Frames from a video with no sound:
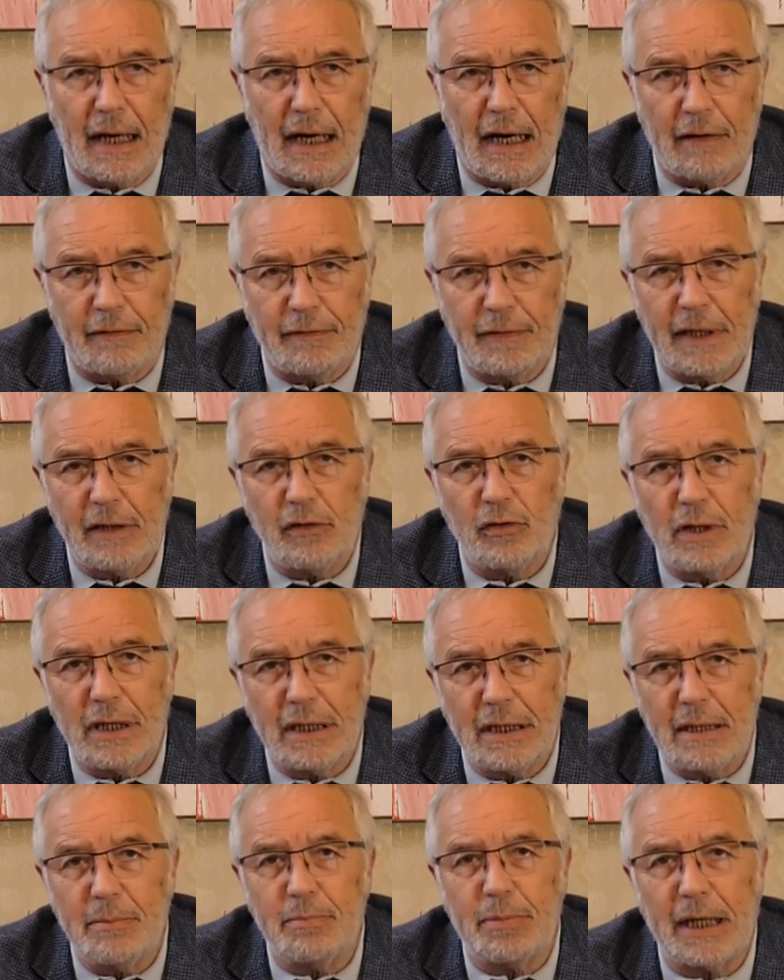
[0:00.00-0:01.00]
Afin de les
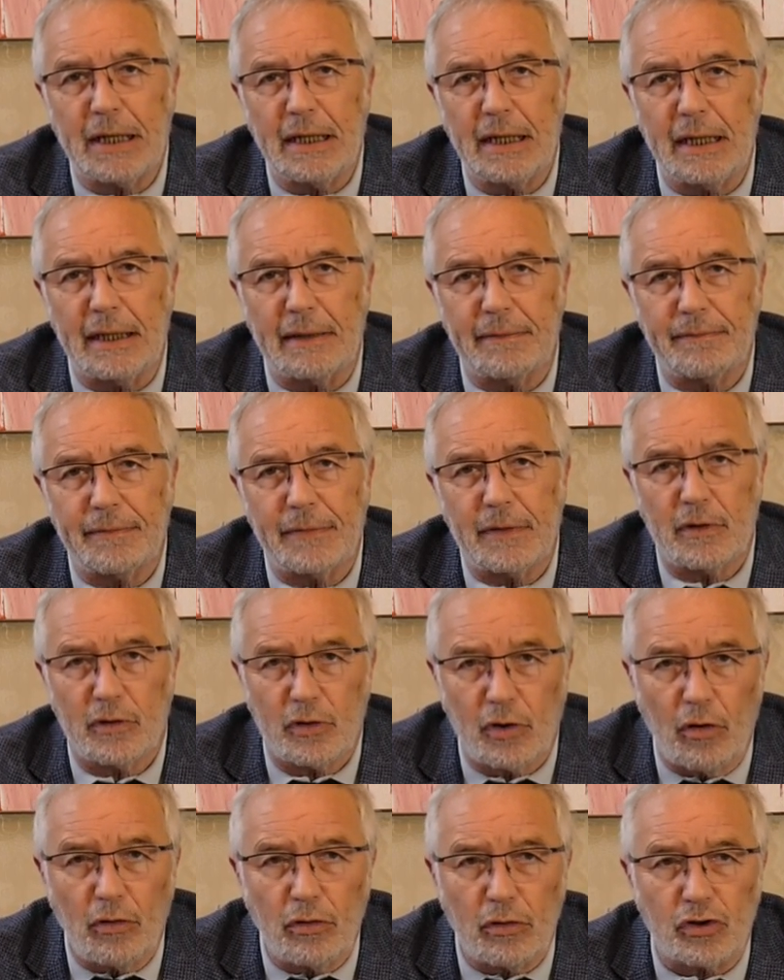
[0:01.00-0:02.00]
dépanner
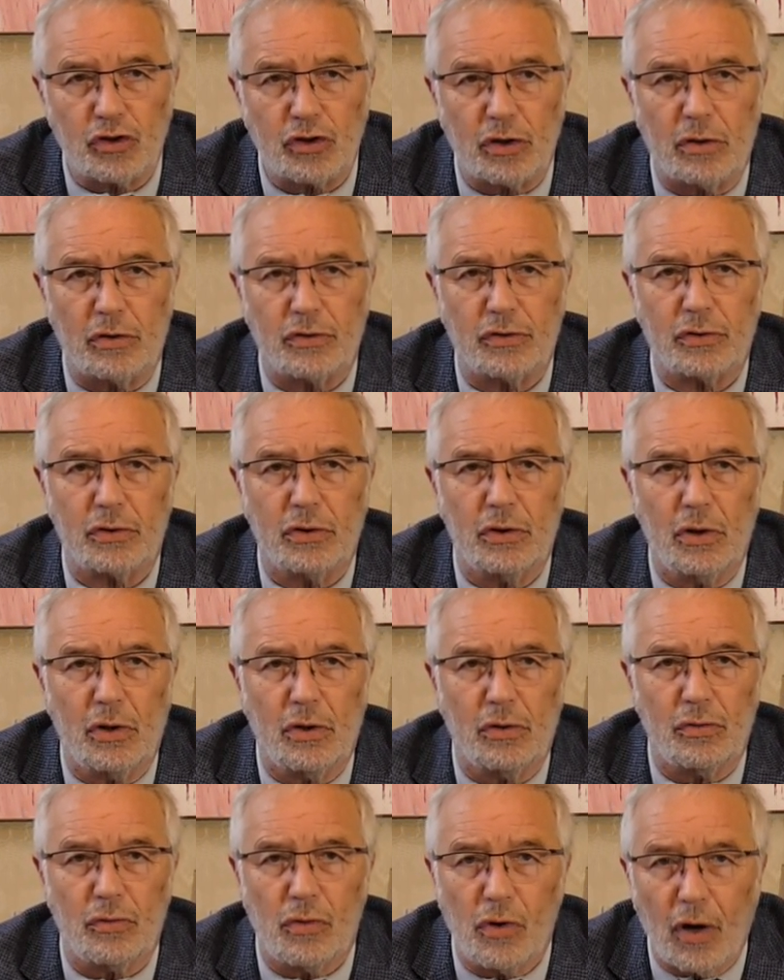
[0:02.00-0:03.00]
dans l'urgence,
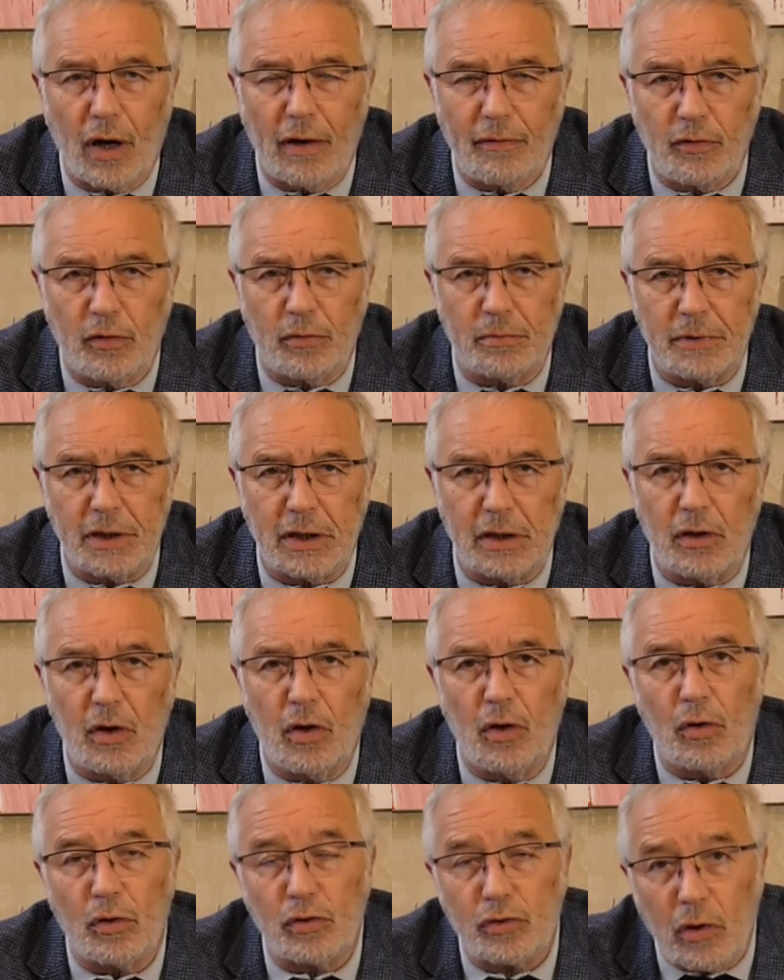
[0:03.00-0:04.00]
nous leur avons mis
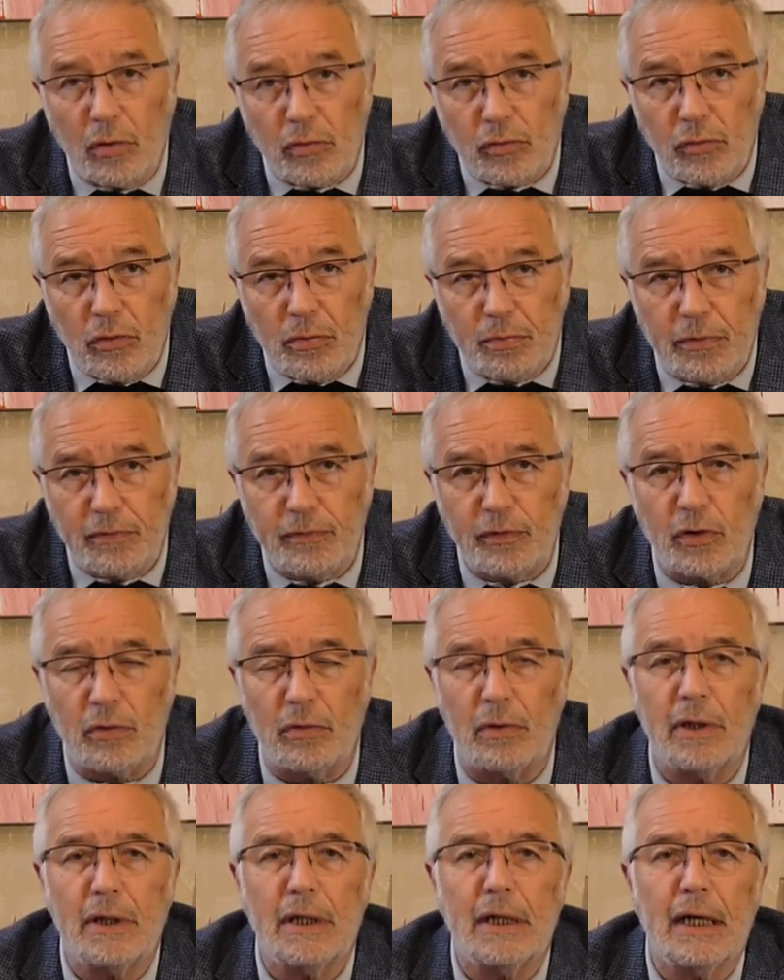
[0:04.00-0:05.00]
autant que nous le
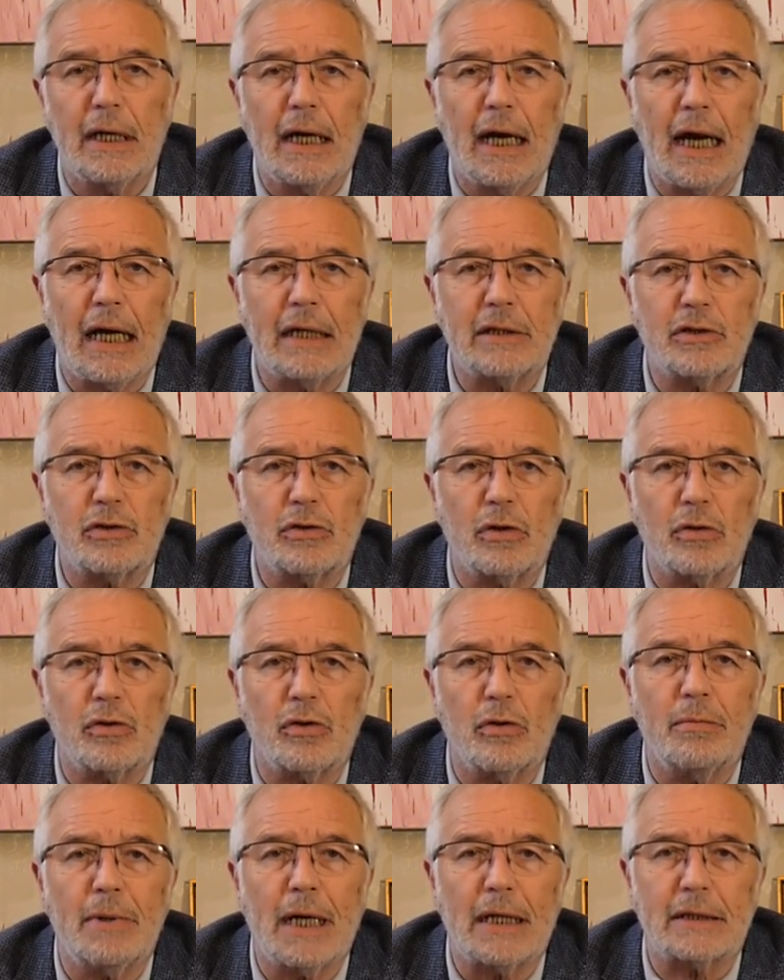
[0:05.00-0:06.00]
pouvions, un stock
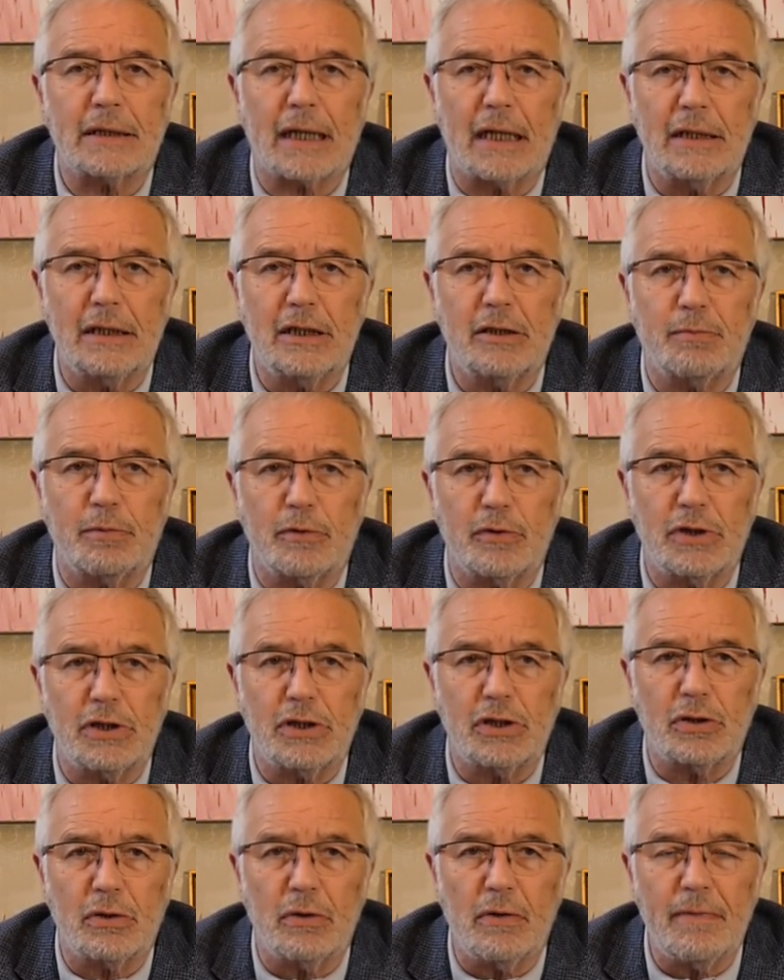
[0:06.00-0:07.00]
de masques à
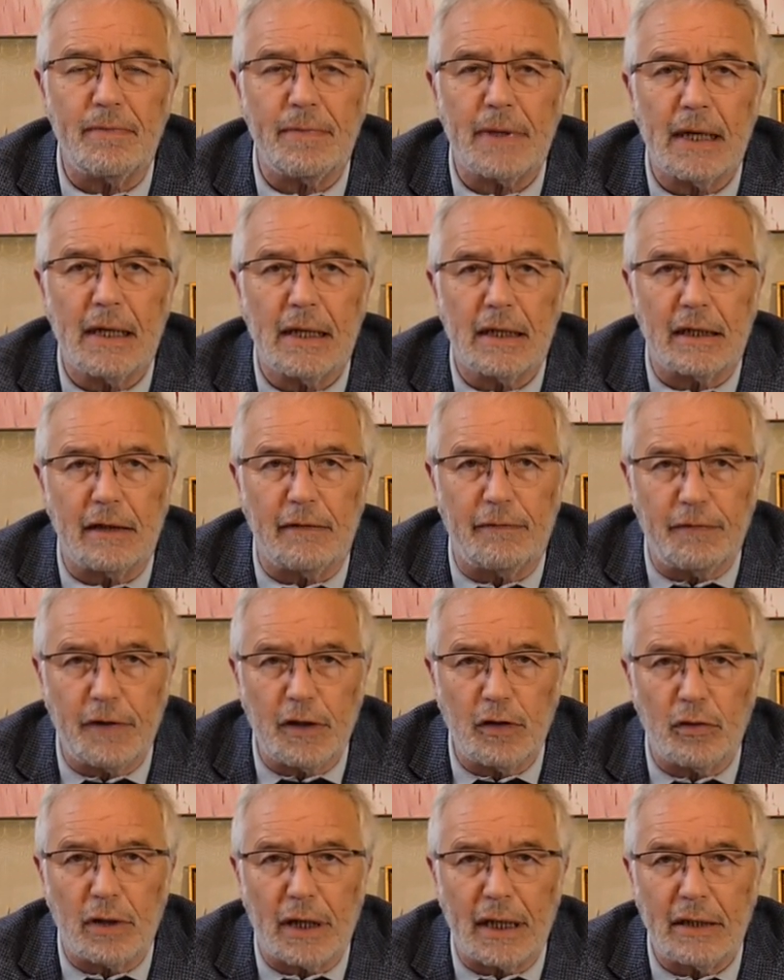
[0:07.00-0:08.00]
disposition qui
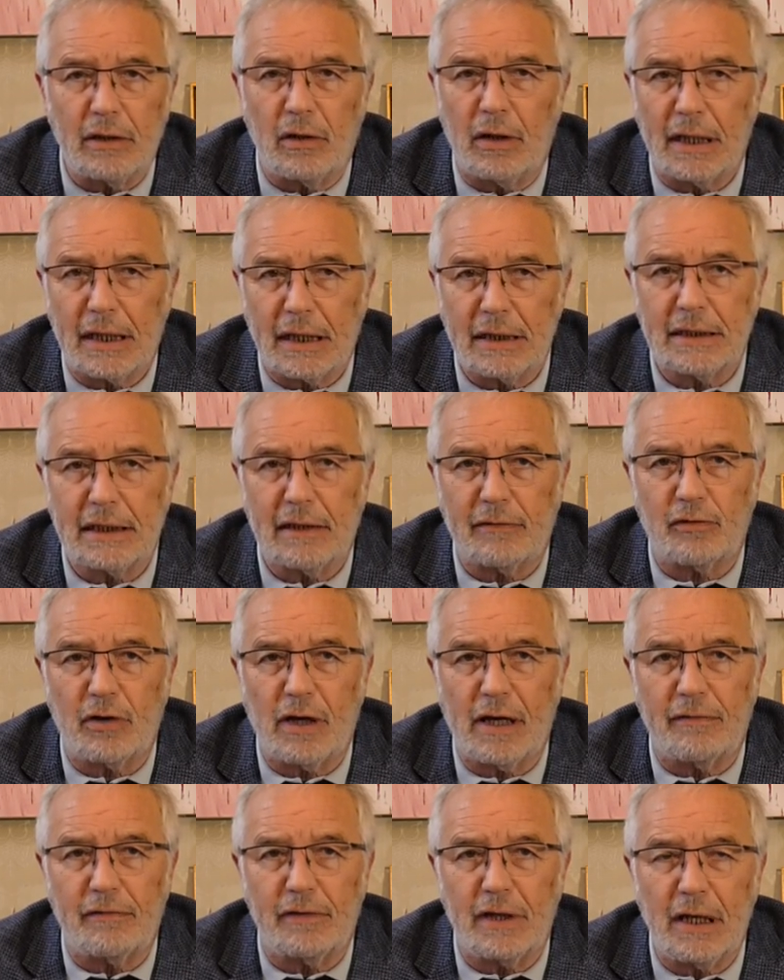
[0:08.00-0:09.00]
figurait dans les réserves de
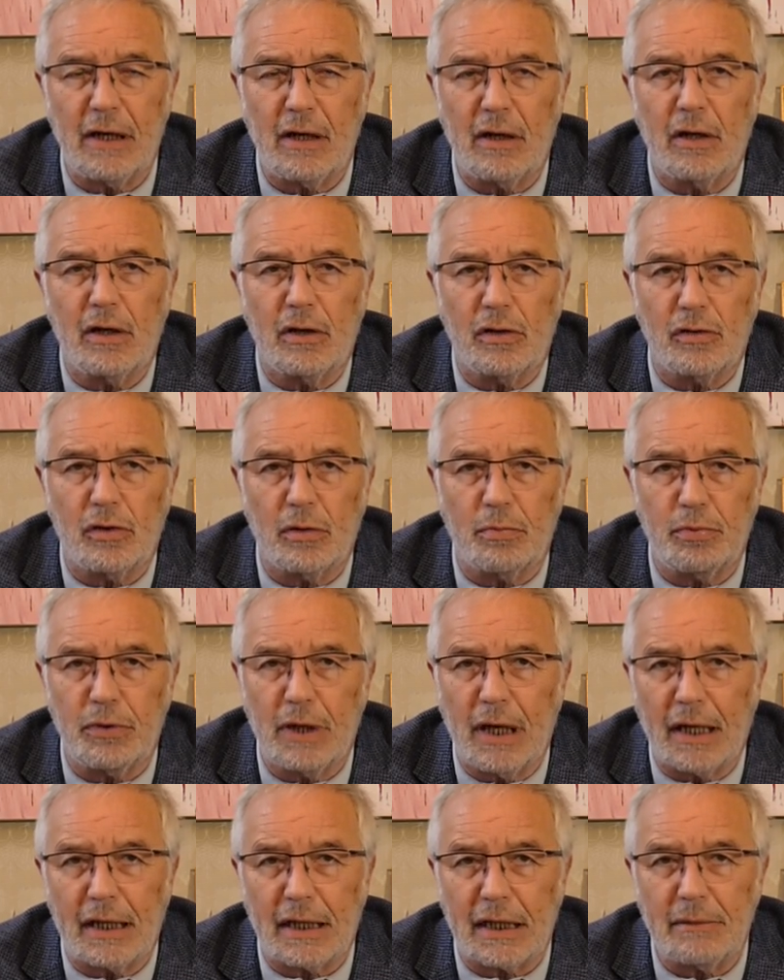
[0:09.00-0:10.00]
la ville depuis
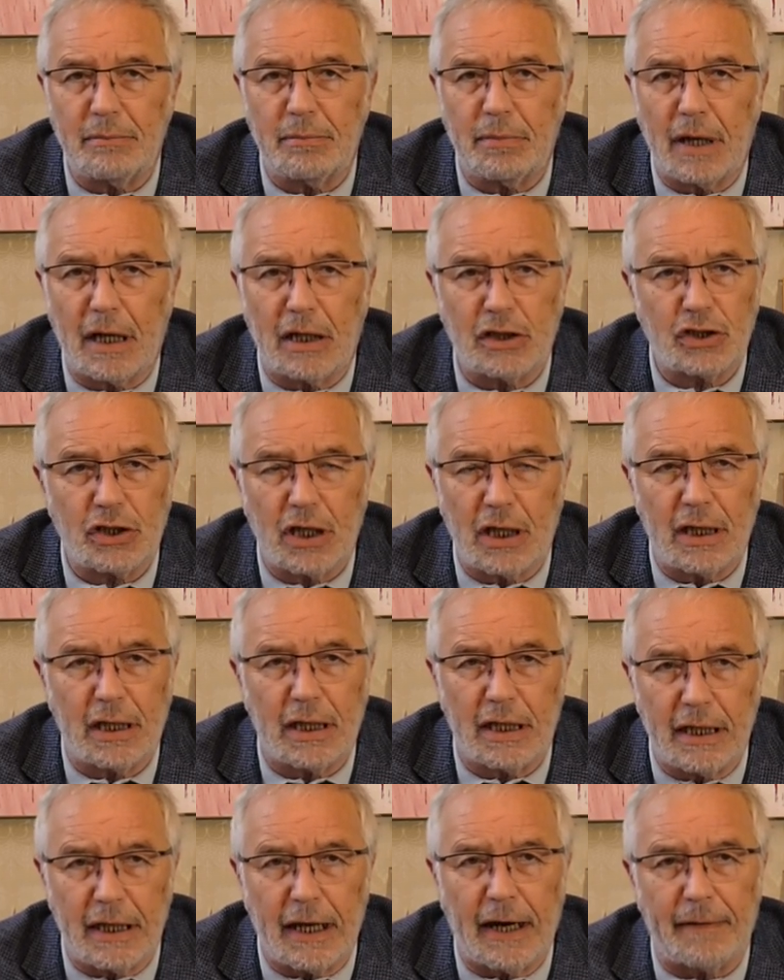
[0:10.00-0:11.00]
la grippe
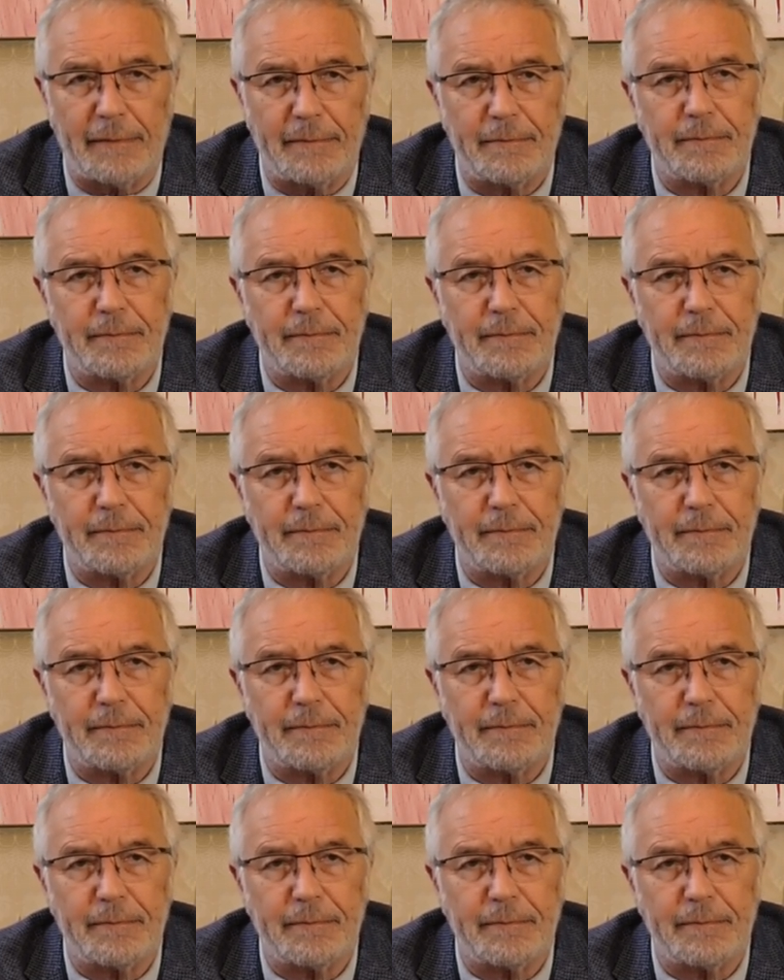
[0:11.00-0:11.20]
H1N1.